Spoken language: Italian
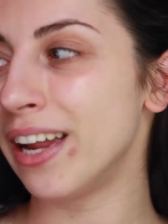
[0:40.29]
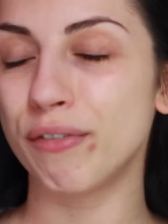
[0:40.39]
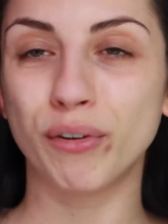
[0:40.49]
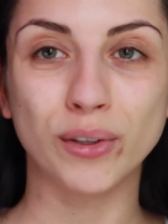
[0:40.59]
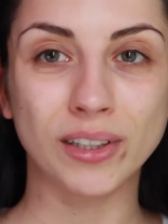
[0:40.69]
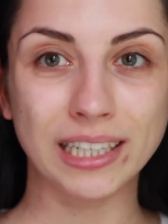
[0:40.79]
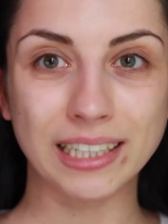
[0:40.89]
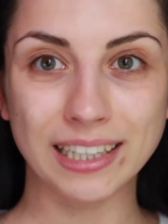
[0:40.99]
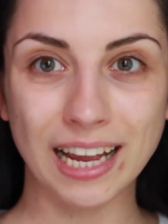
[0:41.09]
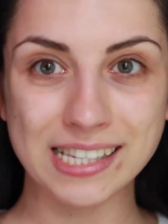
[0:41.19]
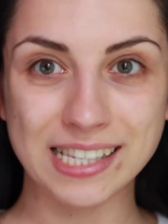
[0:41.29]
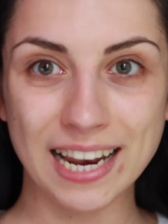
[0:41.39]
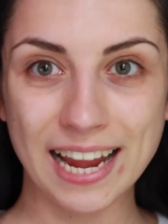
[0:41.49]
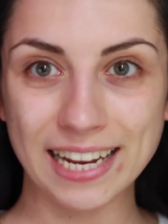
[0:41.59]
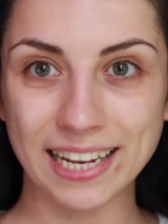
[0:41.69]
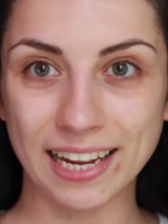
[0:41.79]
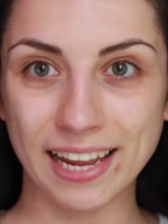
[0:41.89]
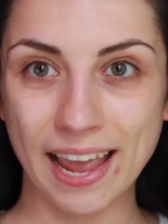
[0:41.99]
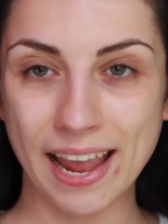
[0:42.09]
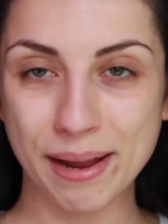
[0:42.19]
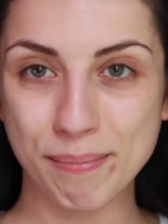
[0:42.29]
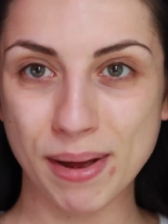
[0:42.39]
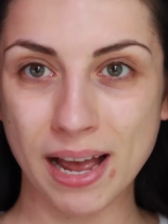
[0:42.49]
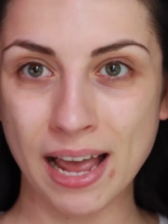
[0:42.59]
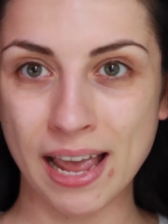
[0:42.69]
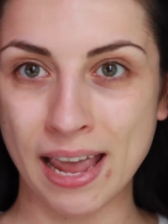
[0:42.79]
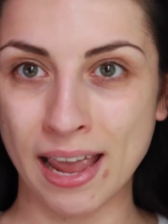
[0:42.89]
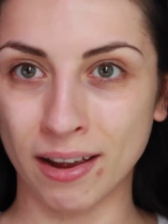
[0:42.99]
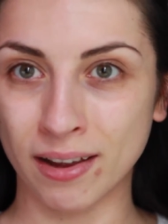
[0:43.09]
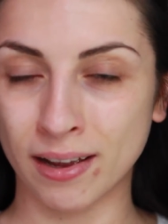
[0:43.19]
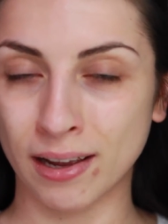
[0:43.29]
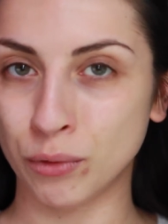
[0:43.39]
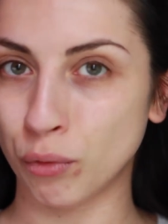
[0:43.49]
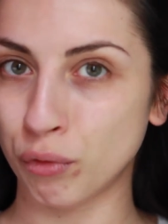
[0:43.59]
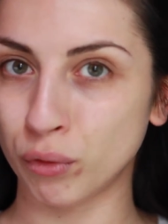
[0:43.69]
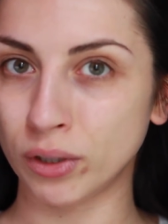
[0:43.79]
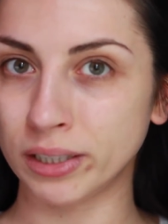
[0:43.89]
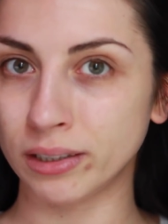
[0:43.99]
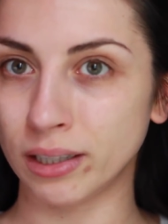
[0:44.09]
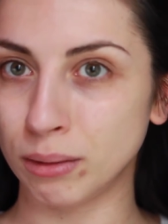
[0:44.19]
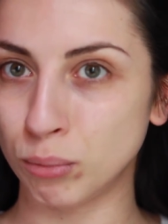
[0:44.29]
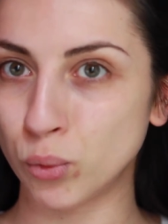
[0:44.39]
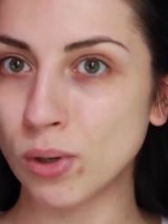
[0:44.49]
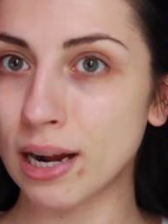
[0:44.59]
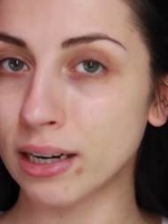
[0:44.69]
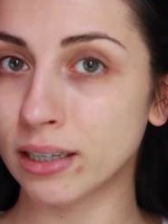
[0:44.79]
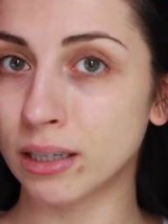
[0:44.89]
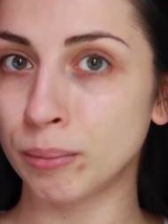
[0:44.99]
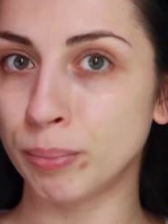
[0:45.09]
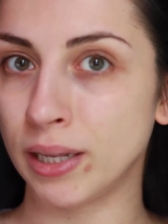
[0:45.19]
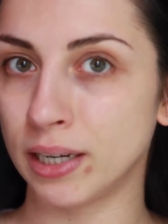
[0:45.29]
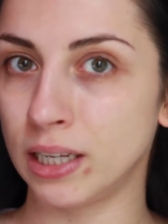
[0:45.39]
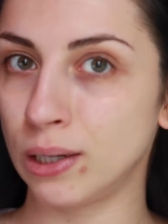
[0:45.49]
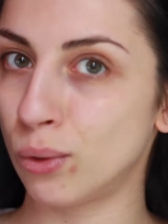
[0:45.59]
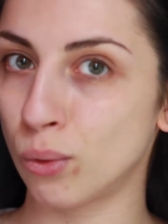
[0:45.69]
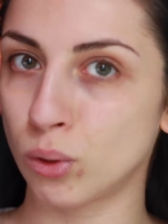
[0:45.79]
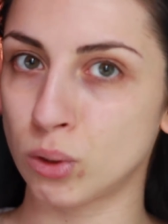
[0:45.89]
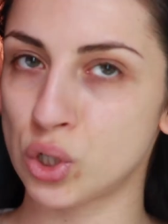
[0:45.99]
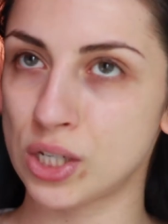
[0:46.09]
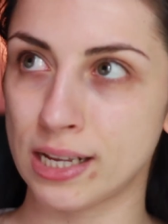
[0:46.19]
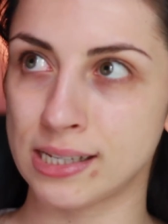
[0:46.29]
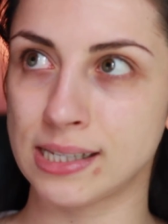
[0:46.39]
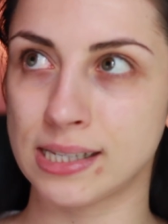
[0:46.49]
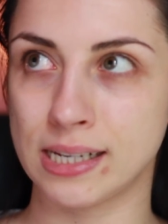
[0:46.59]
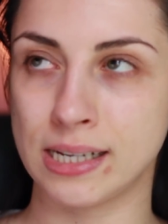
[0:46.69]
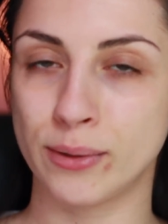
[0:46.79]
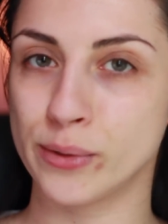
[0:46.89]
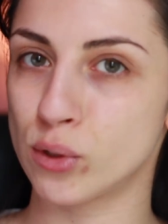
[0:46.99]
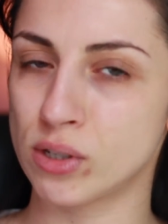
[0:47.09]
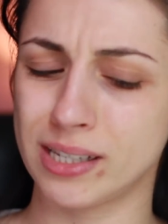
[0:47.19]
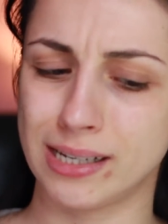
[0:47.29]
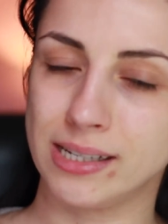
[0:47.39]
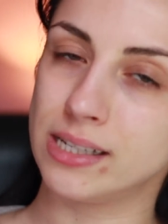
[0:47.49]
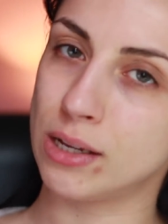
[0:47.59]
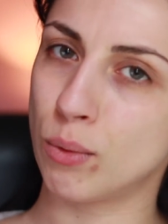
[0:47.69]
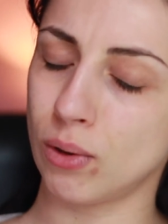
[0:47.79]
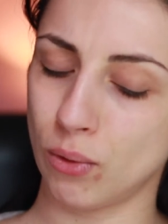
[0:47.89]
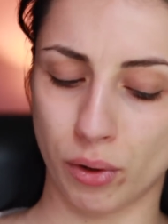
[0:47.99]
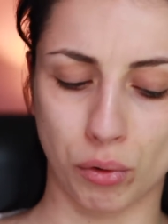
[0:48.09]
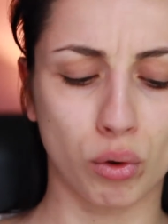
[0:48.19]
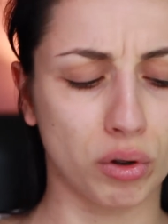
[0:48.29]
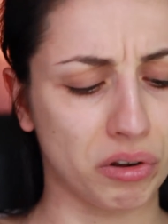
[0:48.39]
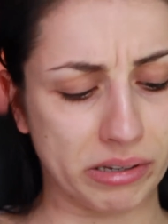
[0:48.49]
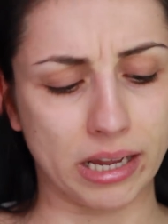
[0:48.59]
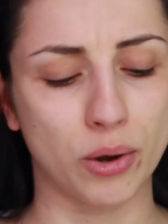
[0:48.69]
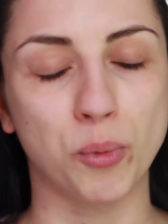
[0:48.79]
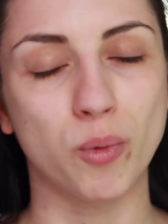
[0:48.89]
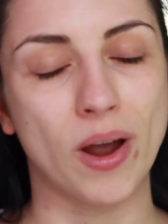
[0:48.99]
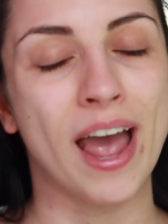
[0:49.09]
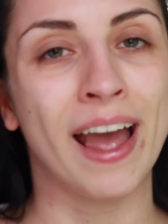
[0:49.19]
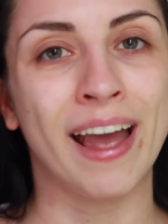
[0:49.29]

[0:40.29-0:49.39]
Il fondotinta Slay the Game è eh, il nuovo fondotinta di Mulak, per chi non lo conoscesse, non so se esiste qualcuno che non lo conosca, comunque